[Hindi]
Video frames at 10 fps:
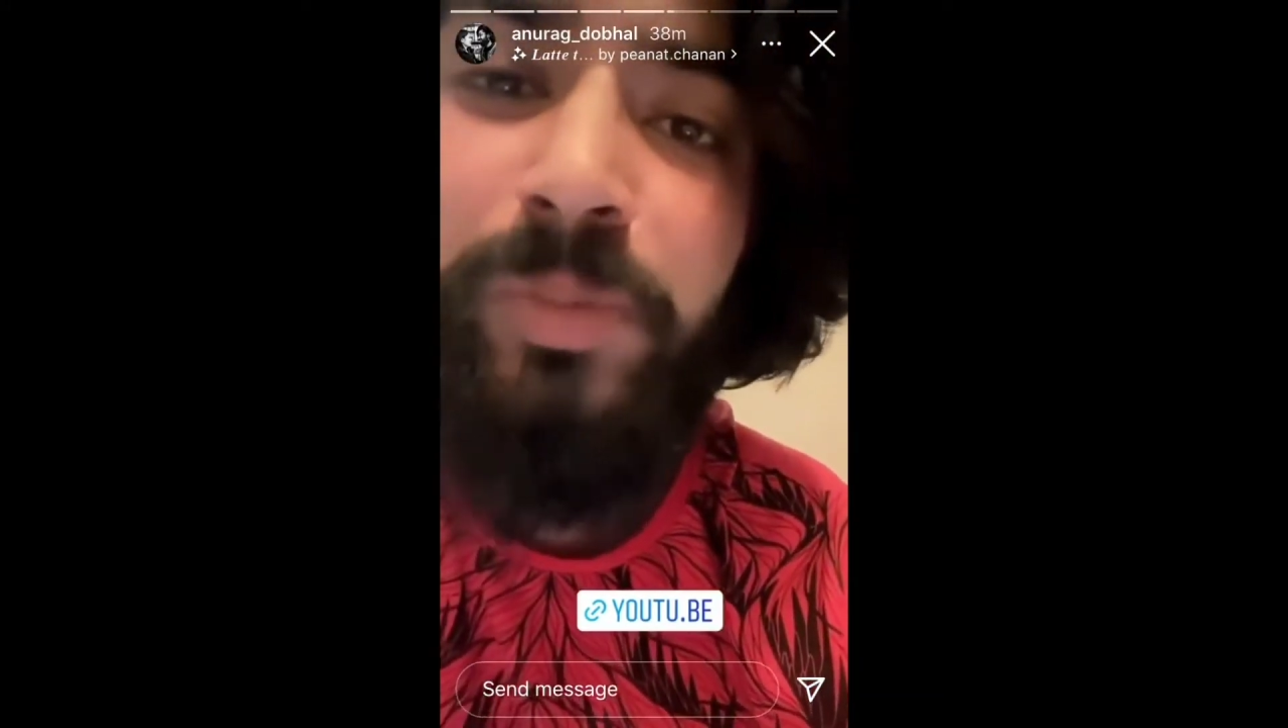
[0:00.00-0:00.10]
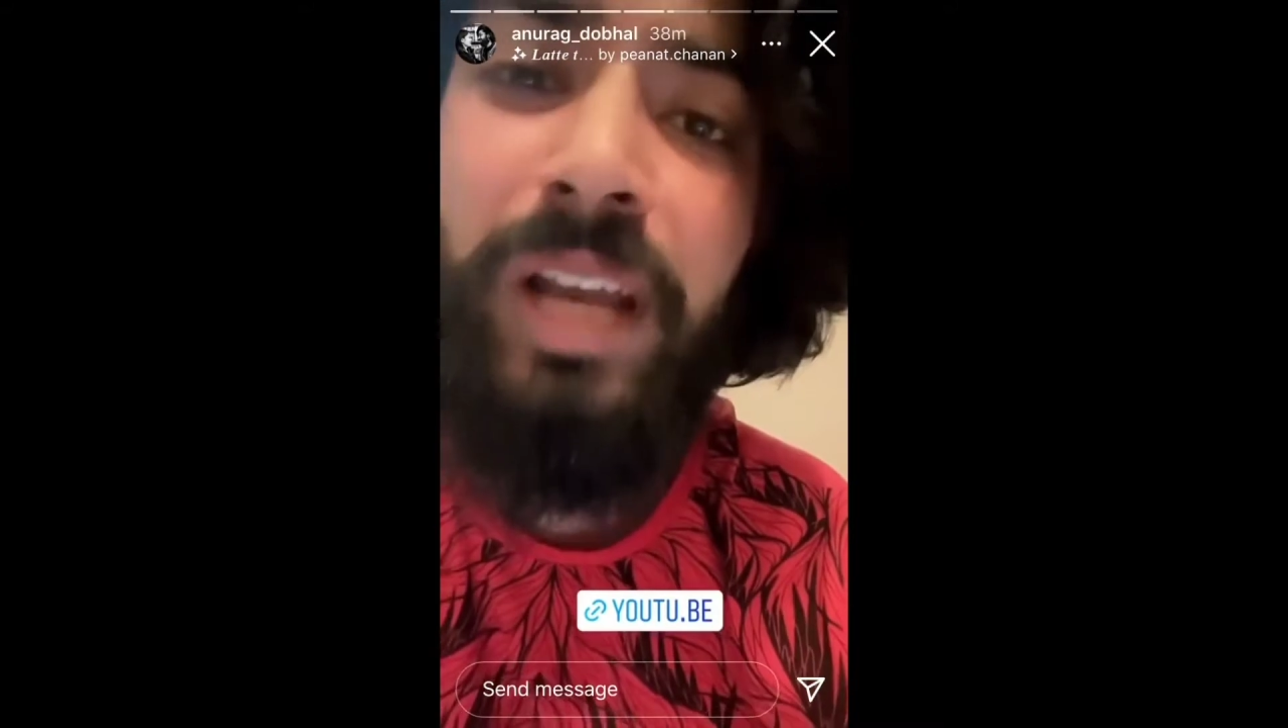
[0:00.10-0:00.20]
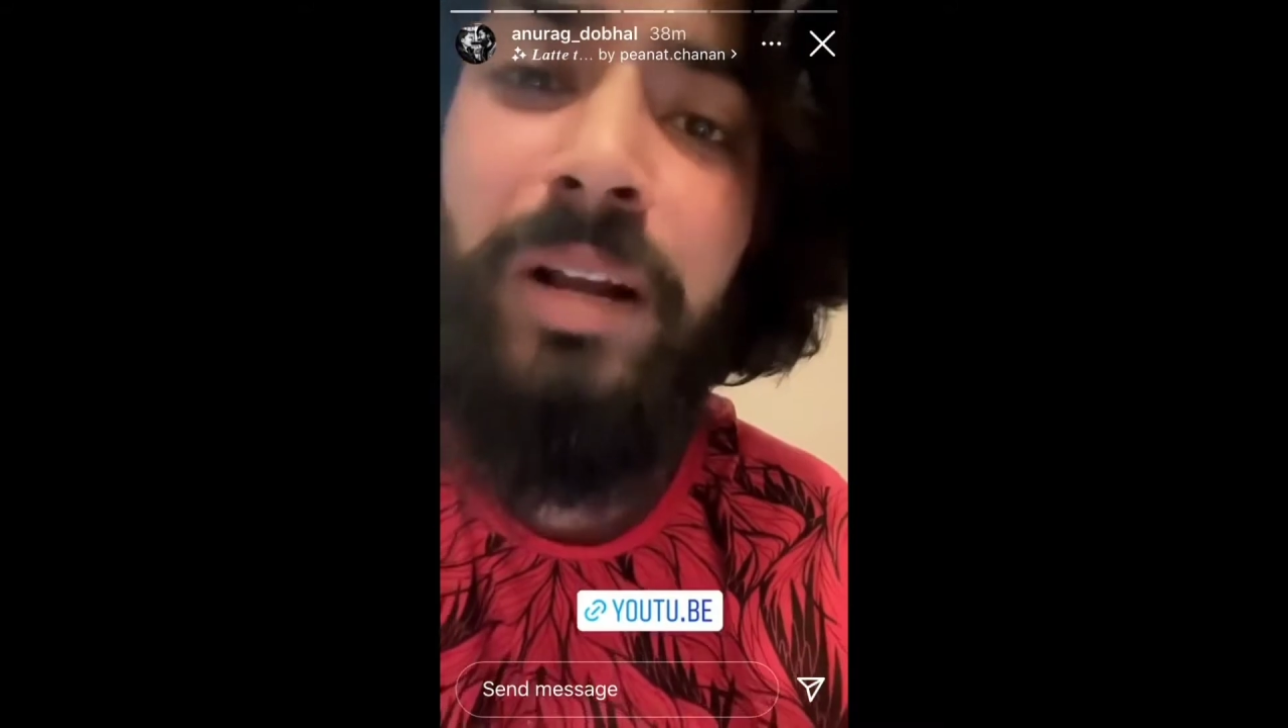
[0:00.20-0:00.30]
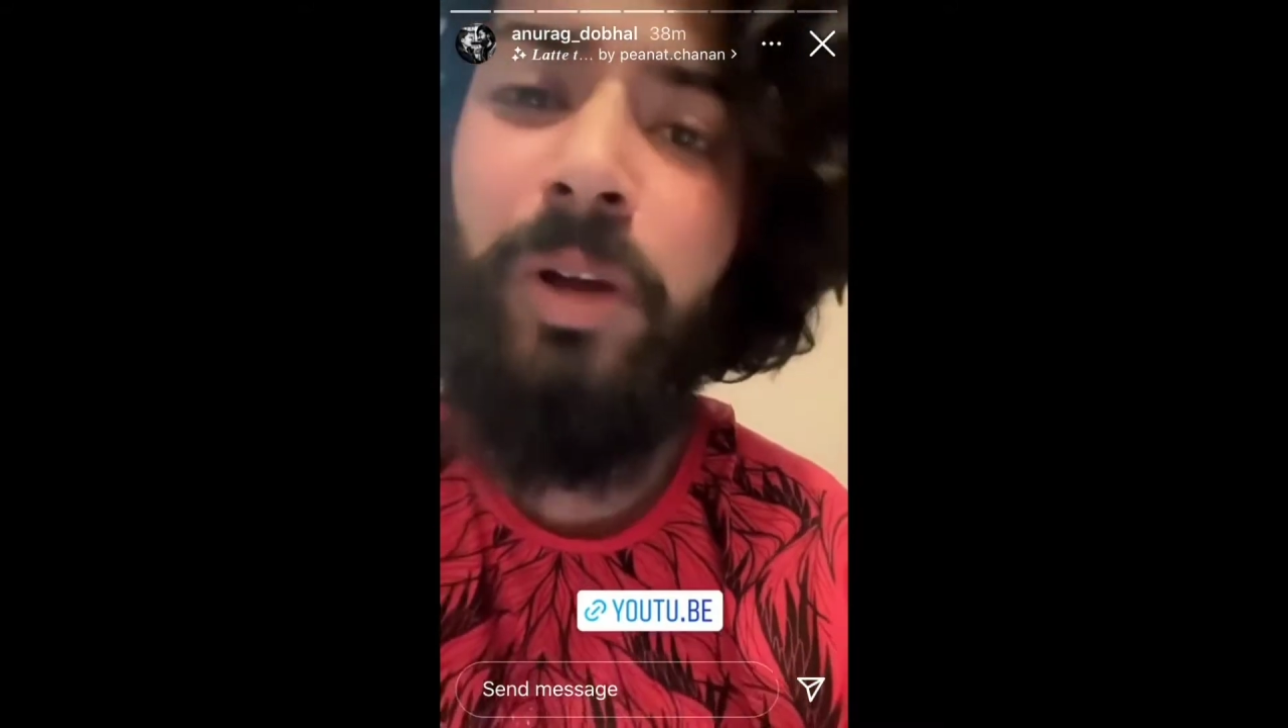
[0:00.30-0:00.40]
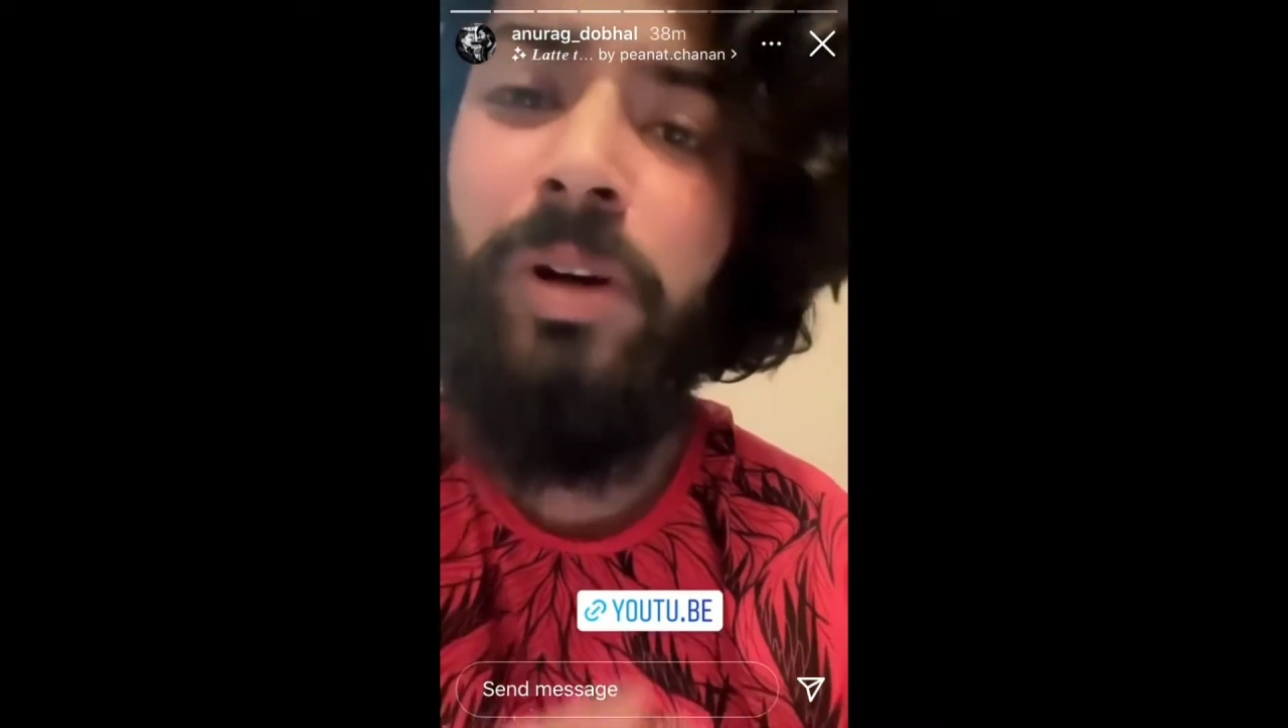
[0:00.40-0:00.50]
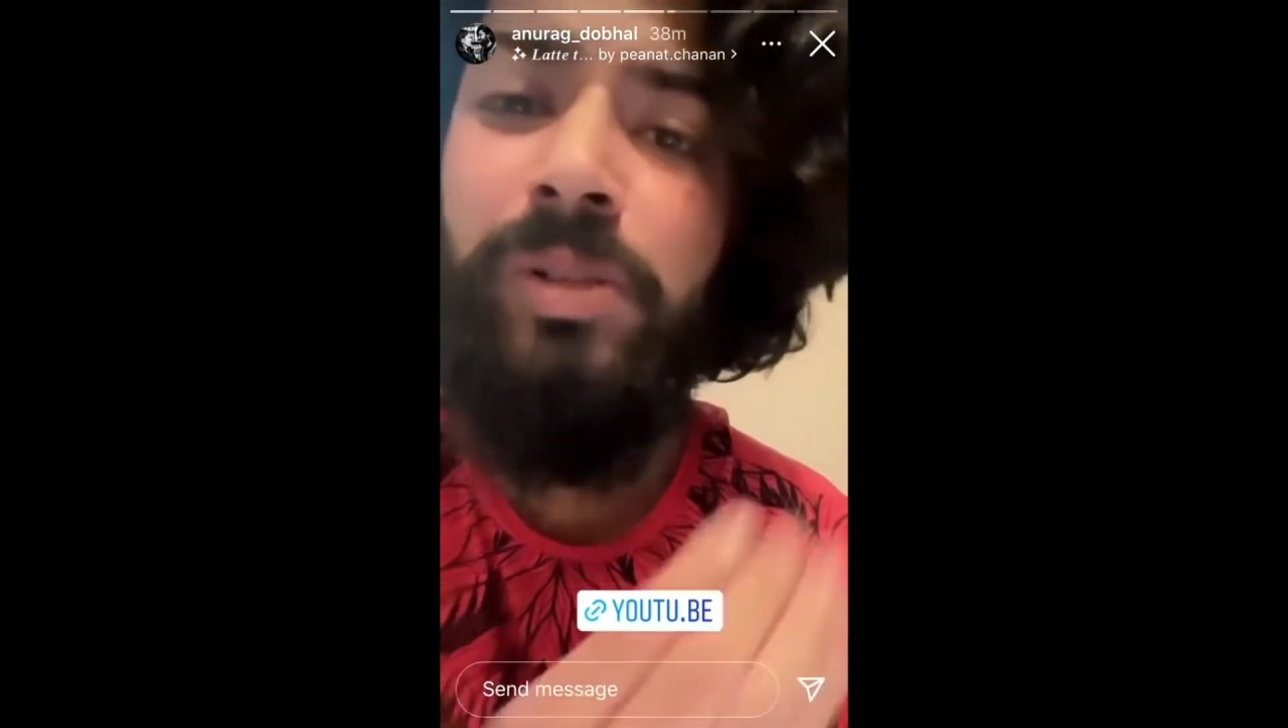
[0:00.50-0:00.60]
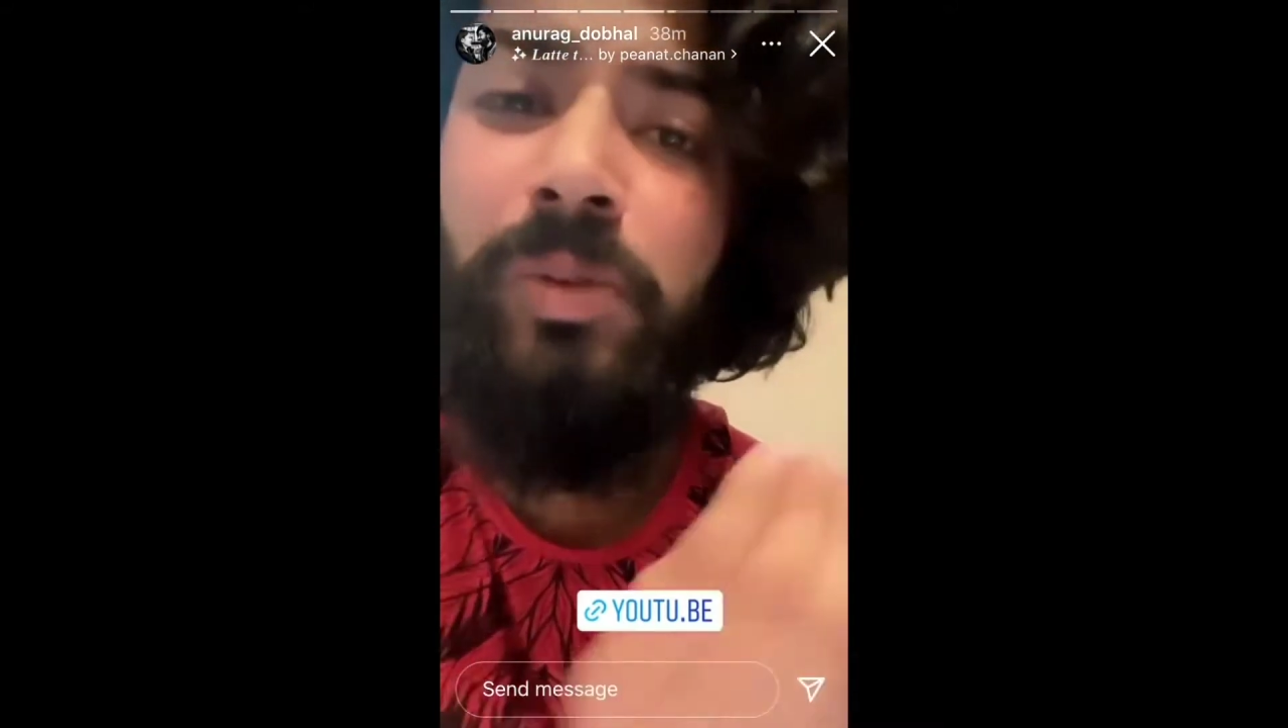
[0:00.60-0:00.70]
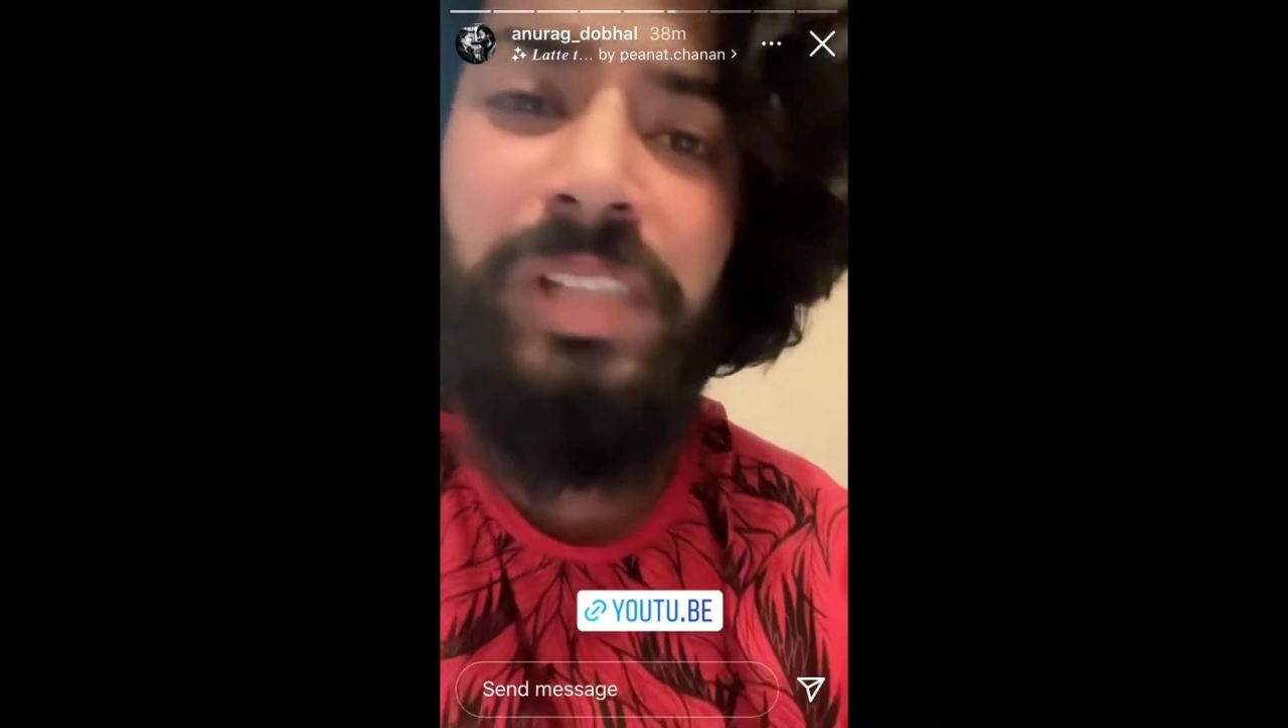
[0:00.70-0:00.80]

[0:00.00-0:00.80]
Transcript: चैनल बिकॉज